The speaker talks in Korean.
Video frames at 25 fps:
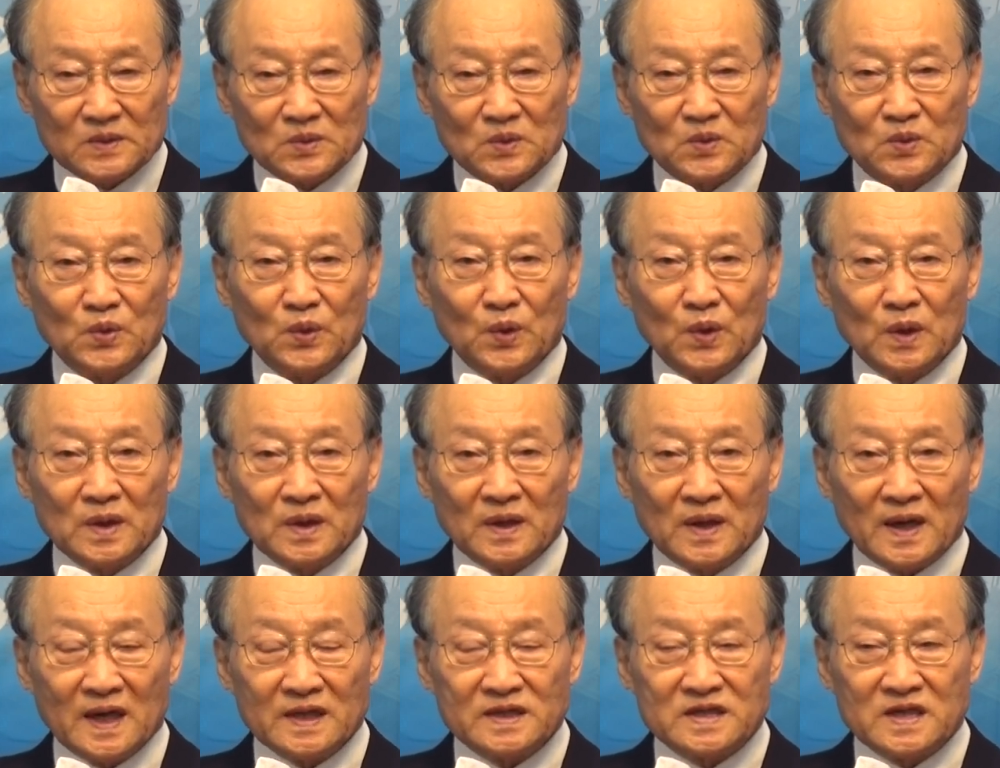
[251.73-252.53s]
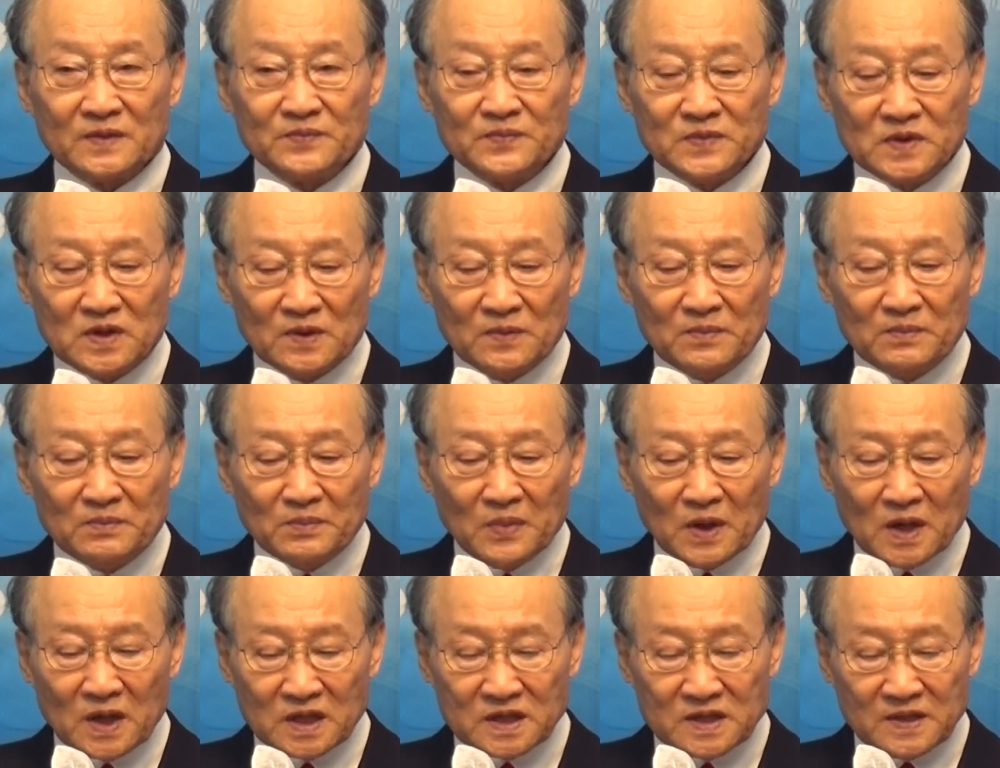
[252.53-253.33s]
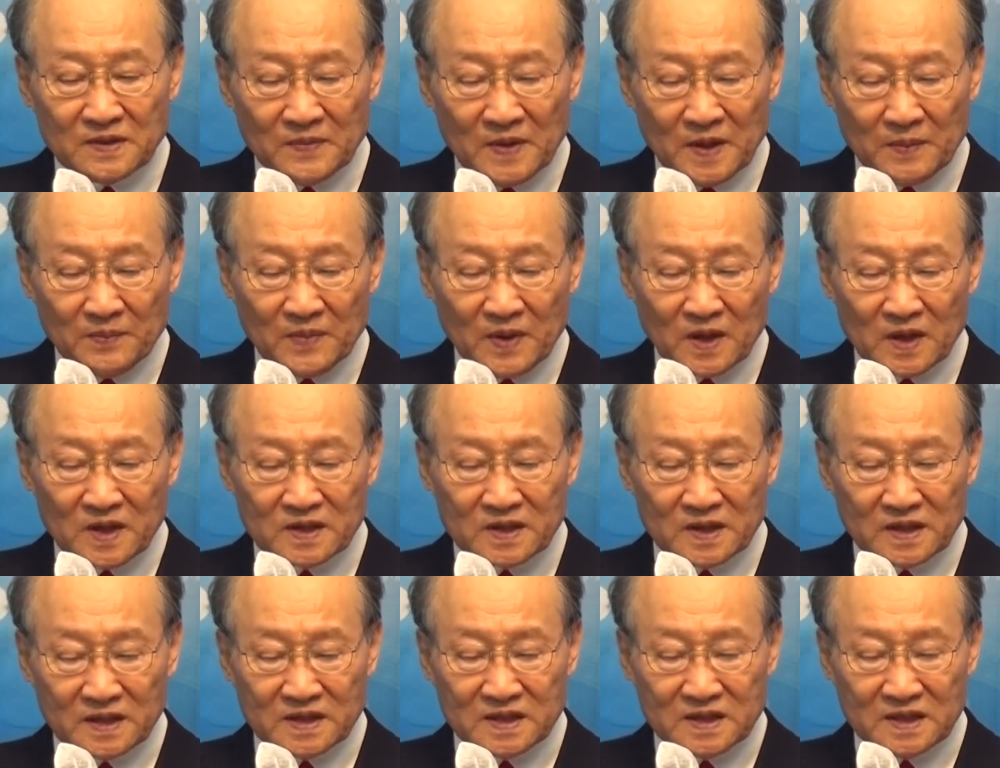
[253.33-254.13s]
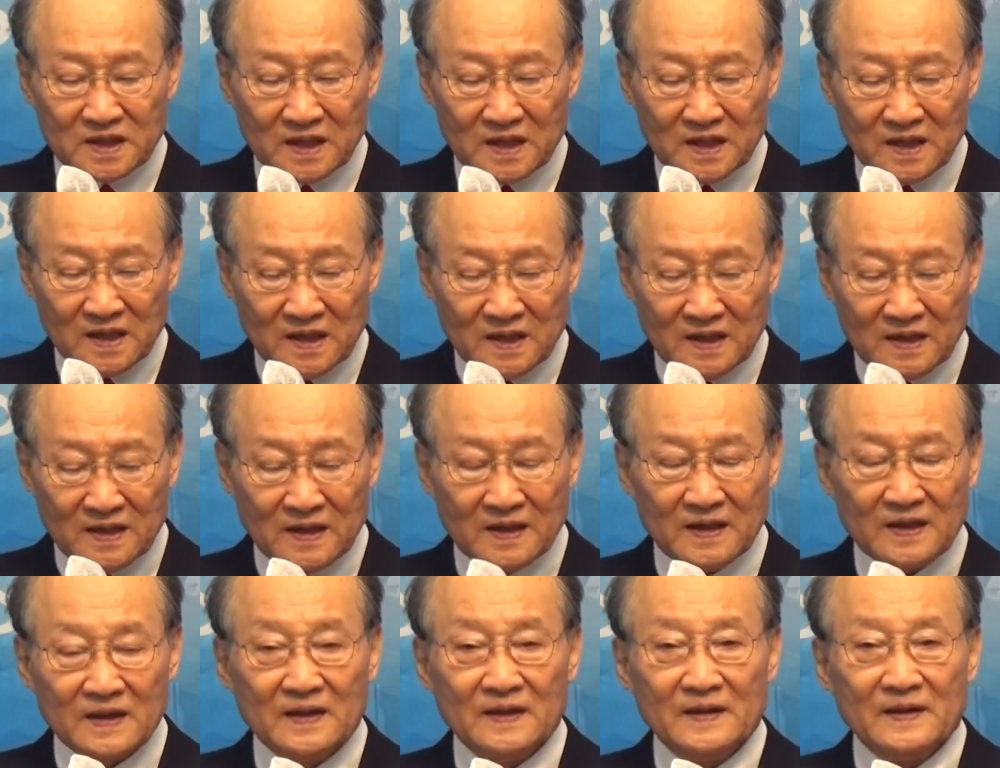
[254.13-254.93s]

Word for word: 구원과 점점 멀어지면 멀어졌지